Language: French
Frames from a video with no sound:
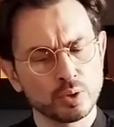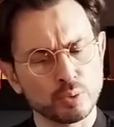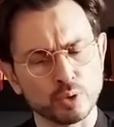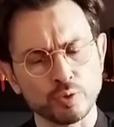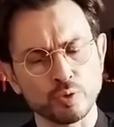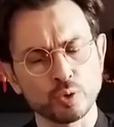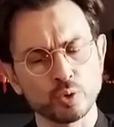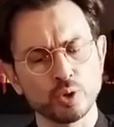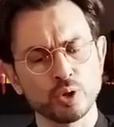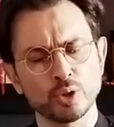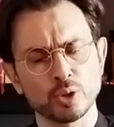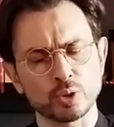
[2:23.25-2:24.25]
des
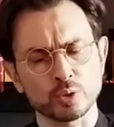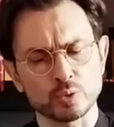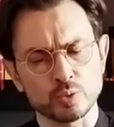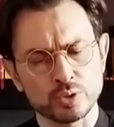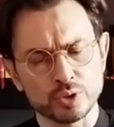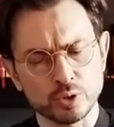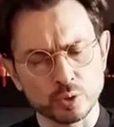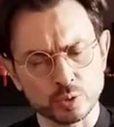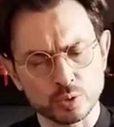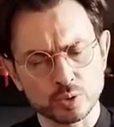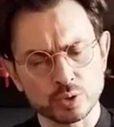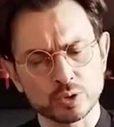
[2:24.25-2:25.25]
profondeurs du
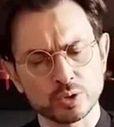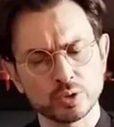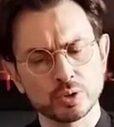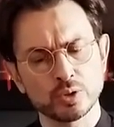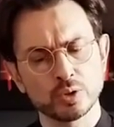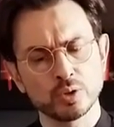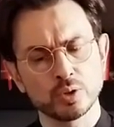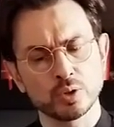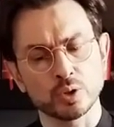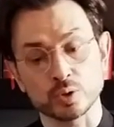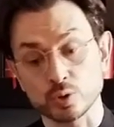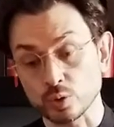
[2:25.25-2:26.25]
silence,
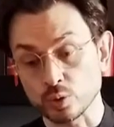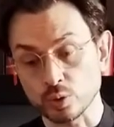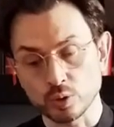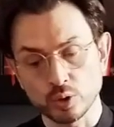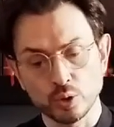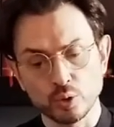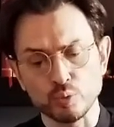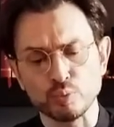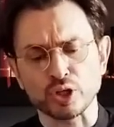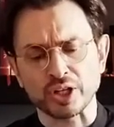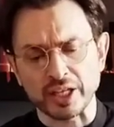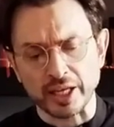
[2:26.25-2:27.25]
un son,
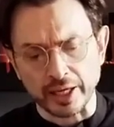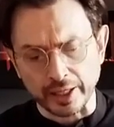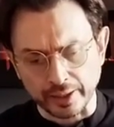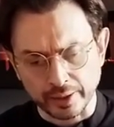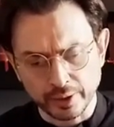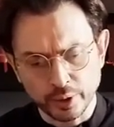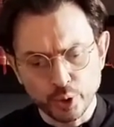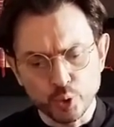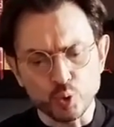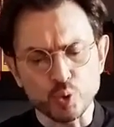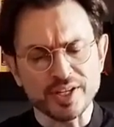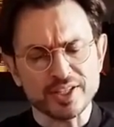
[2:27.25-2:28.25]
une prière,
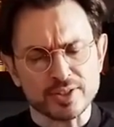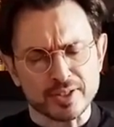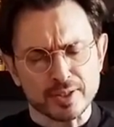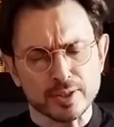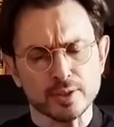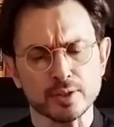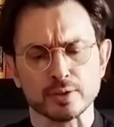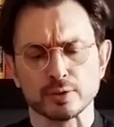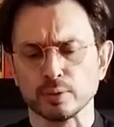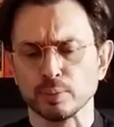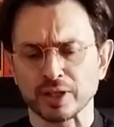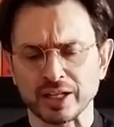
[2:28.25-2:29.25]
une
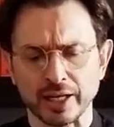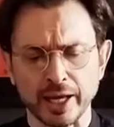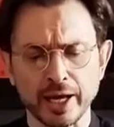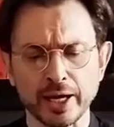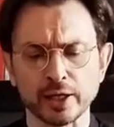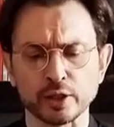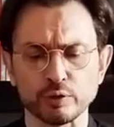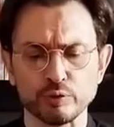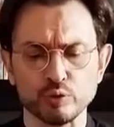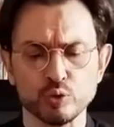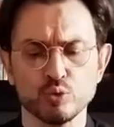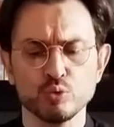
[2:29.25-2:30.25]
esquisse de prière
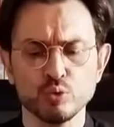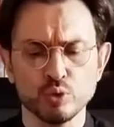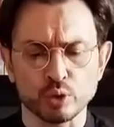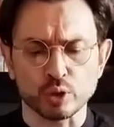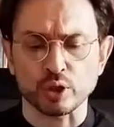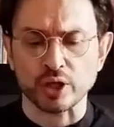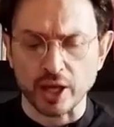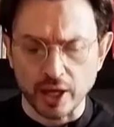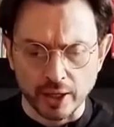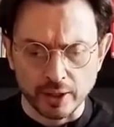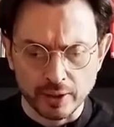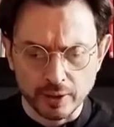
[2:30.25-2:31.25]
venue de
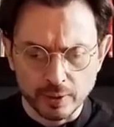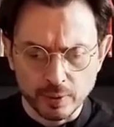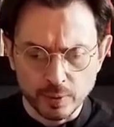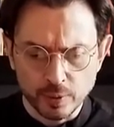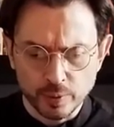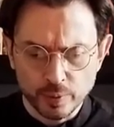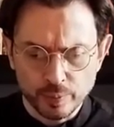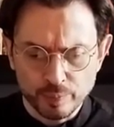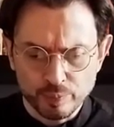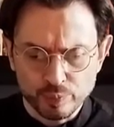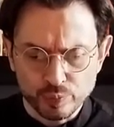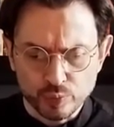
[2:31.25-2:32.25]
rien
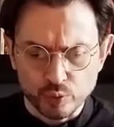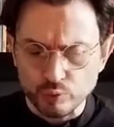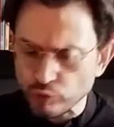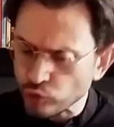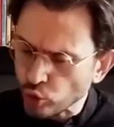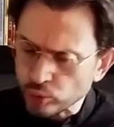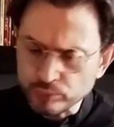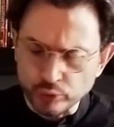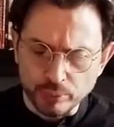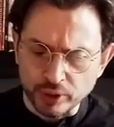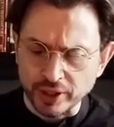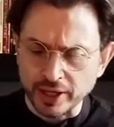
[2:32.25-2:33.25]
une forme
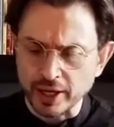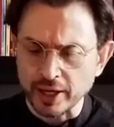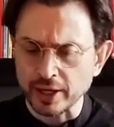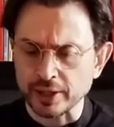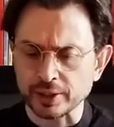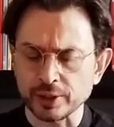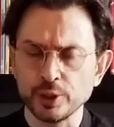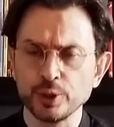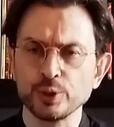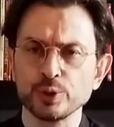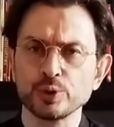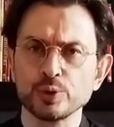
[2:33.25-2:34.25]
de prière
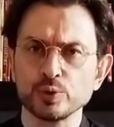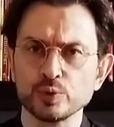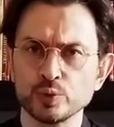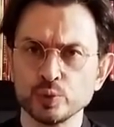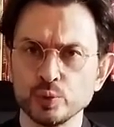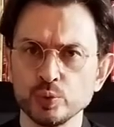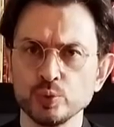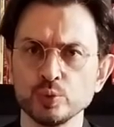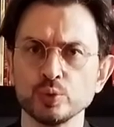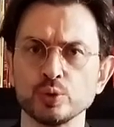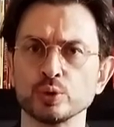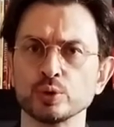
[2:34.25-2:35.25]

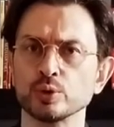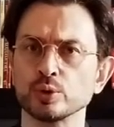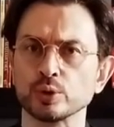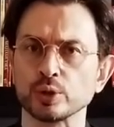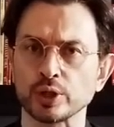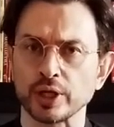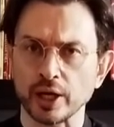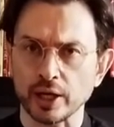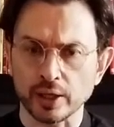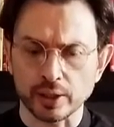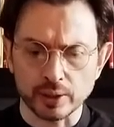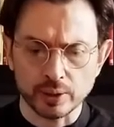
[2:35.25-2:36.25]
venue de
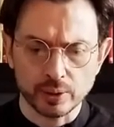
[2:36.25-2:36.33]
rien